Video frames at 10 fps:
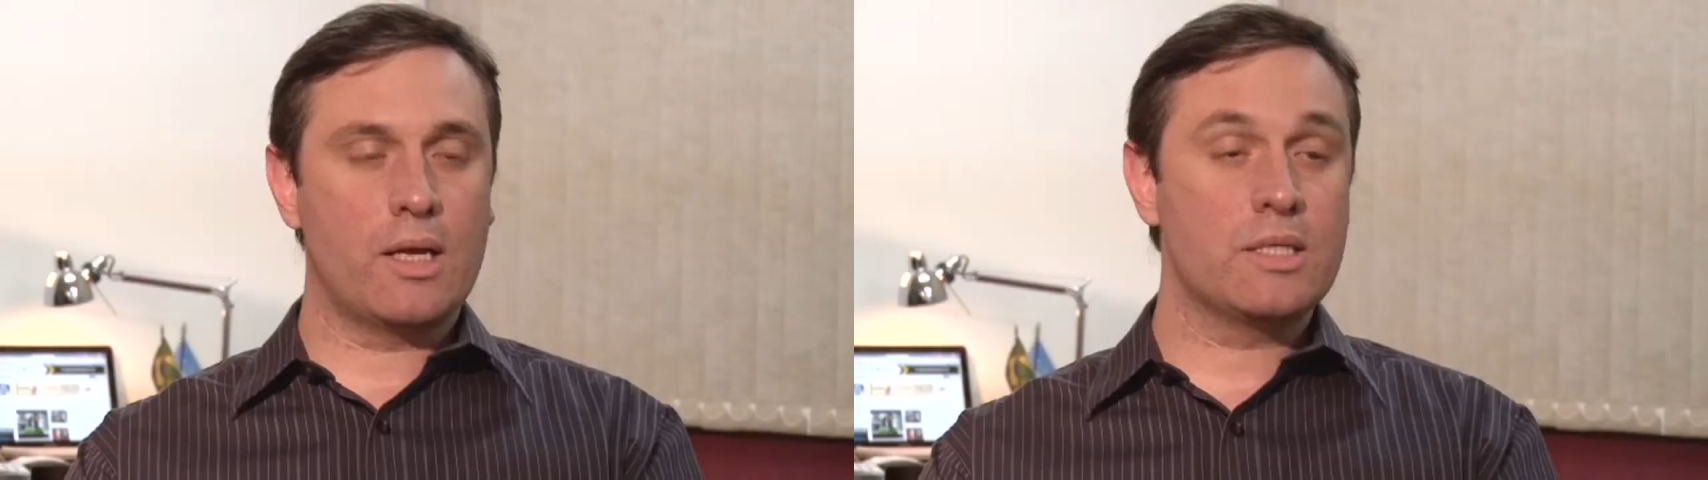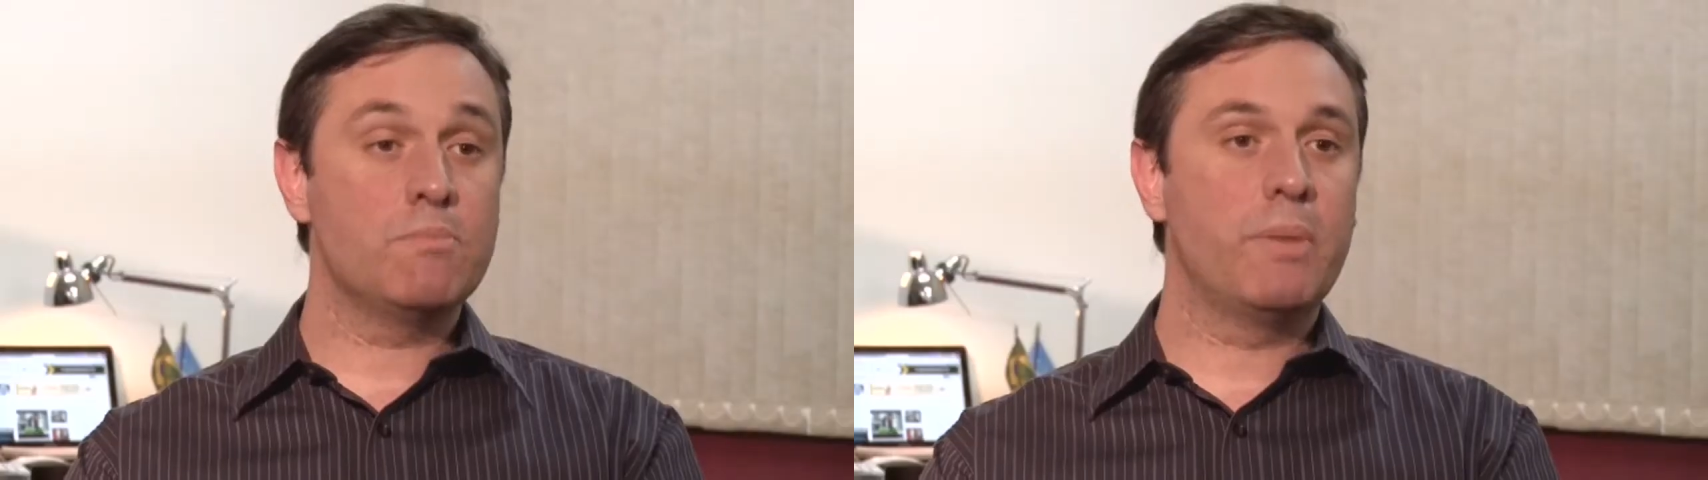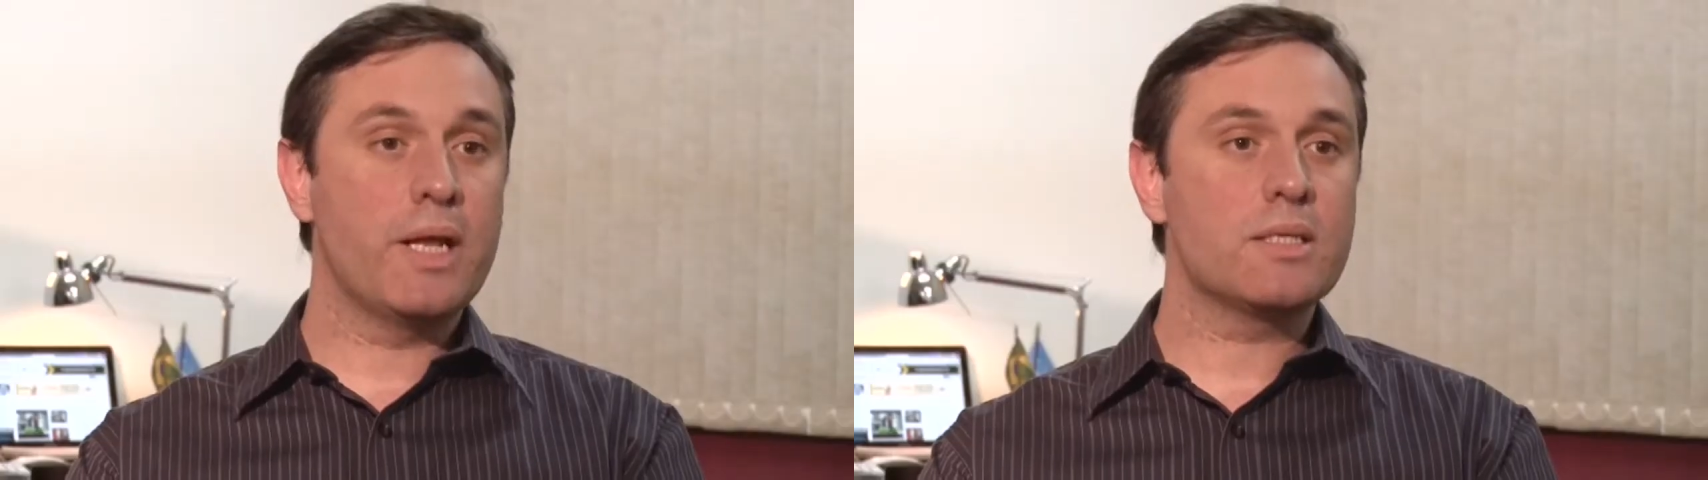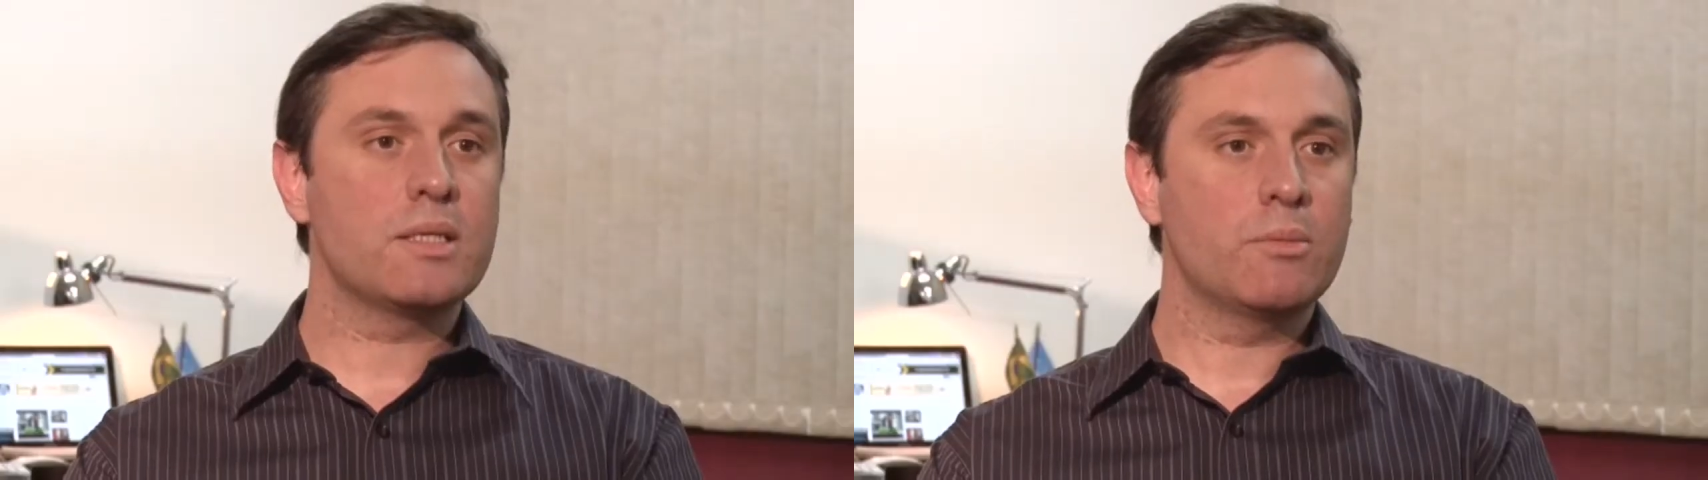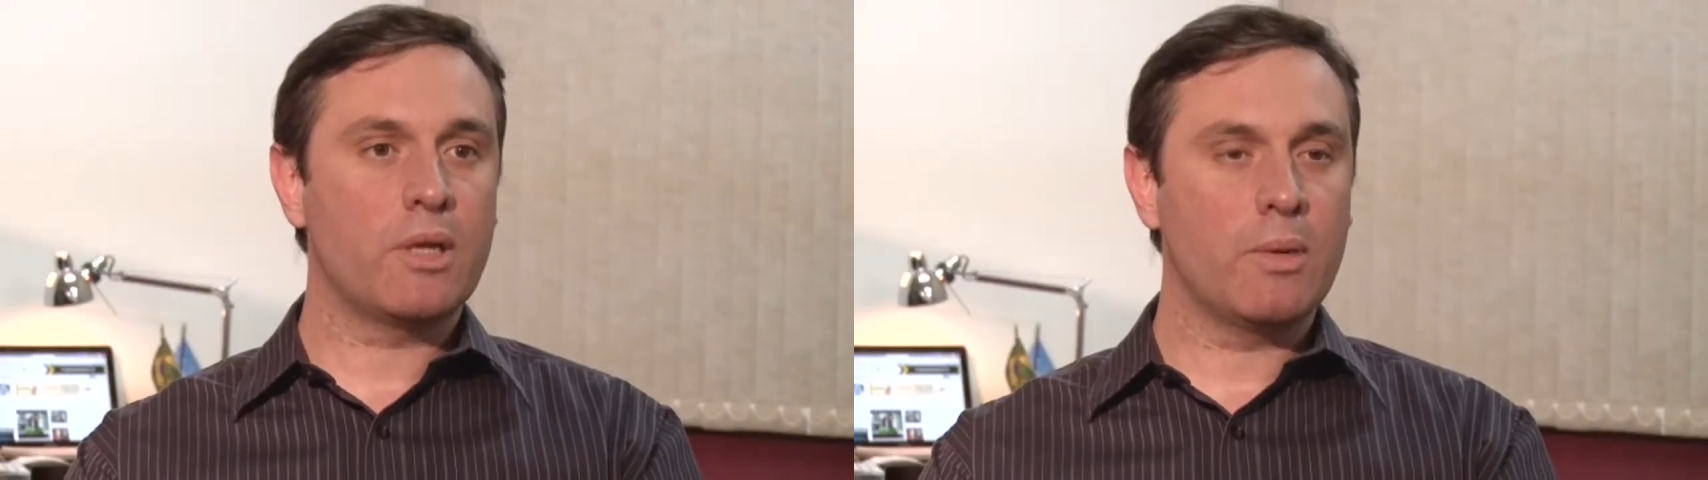As empresas
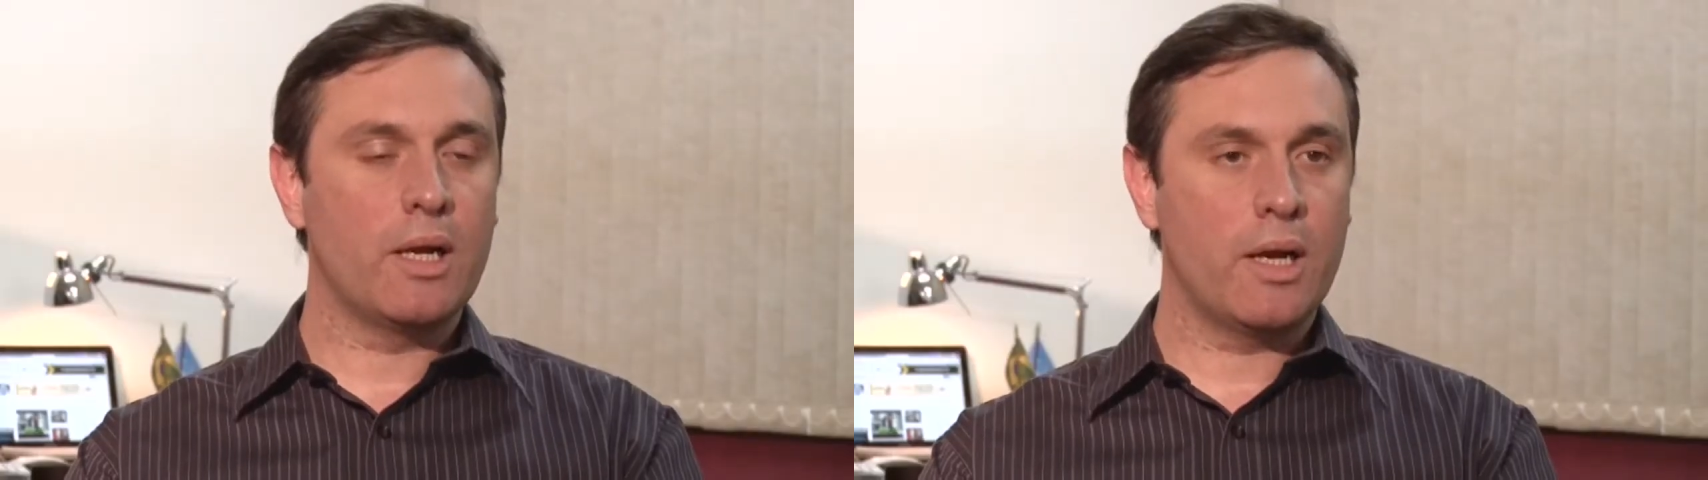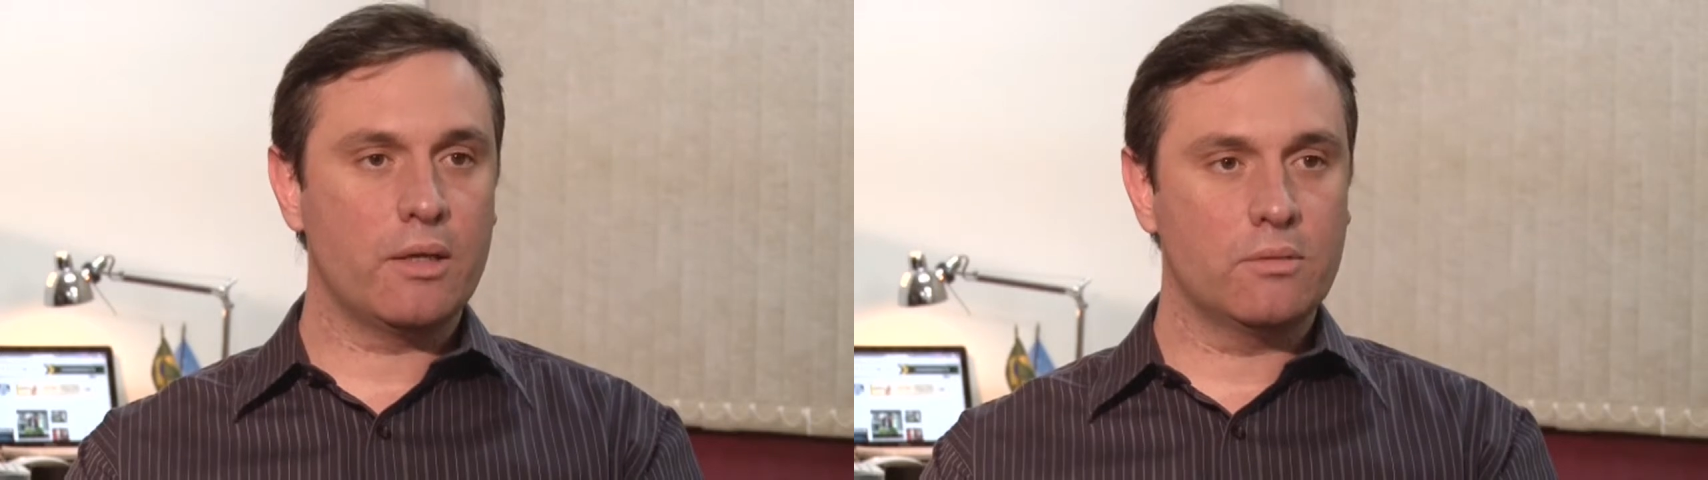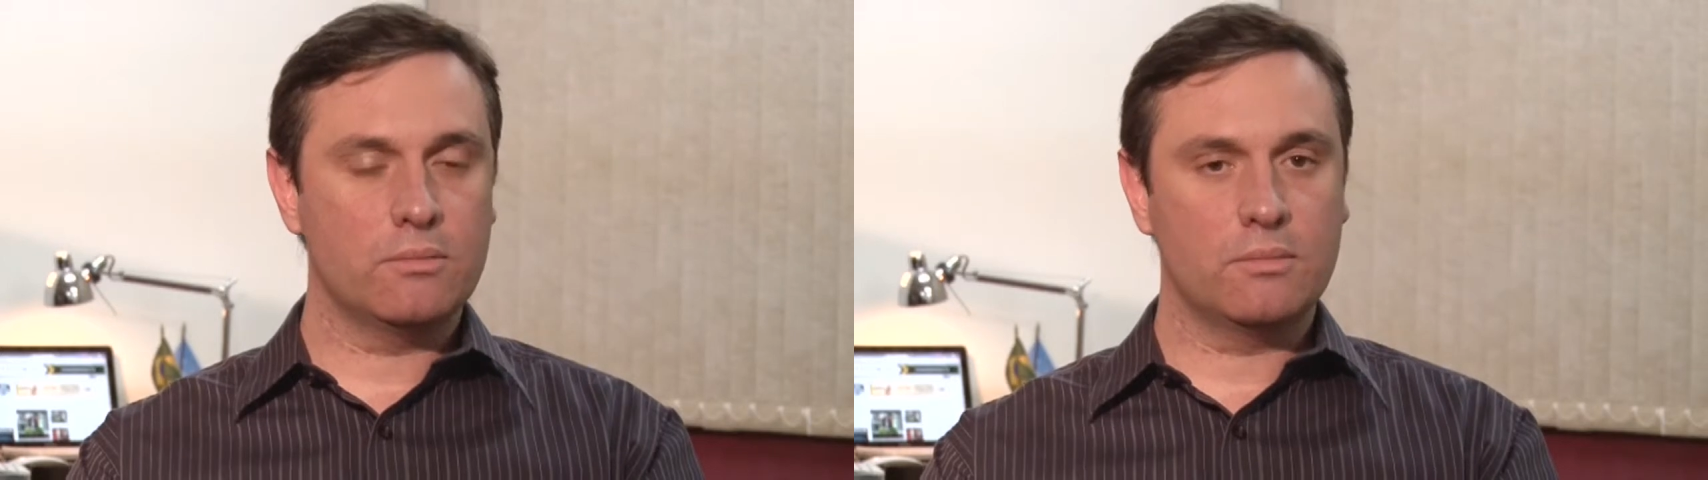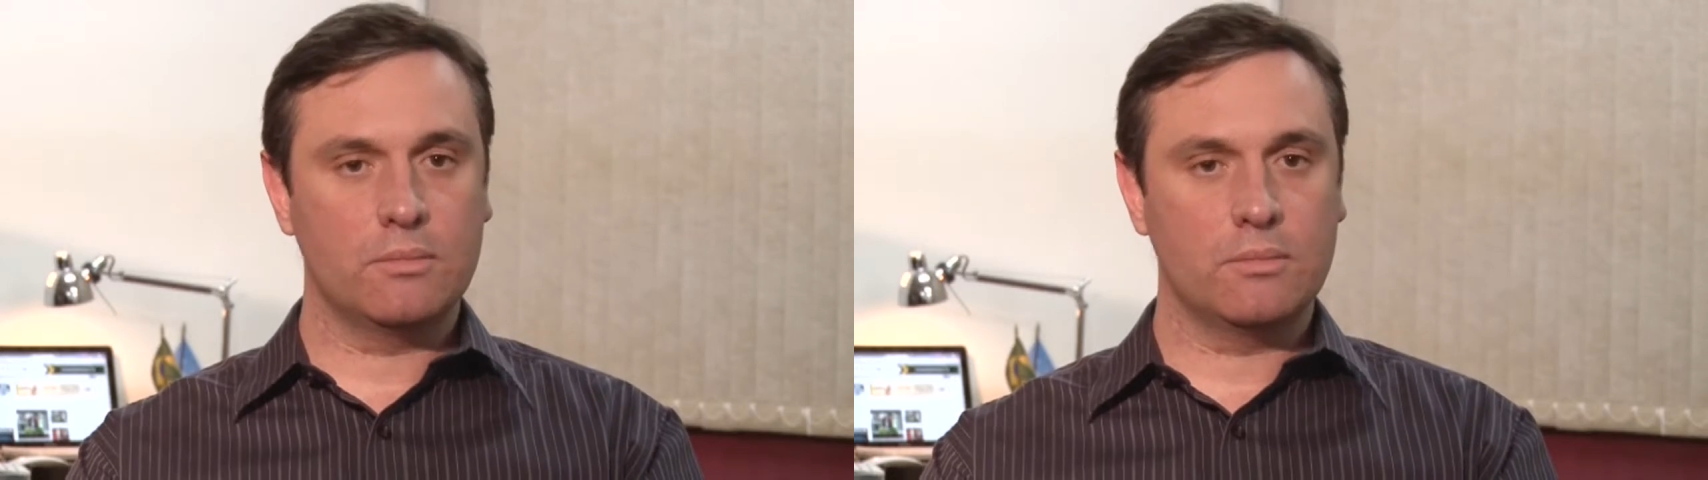sempre trabalharam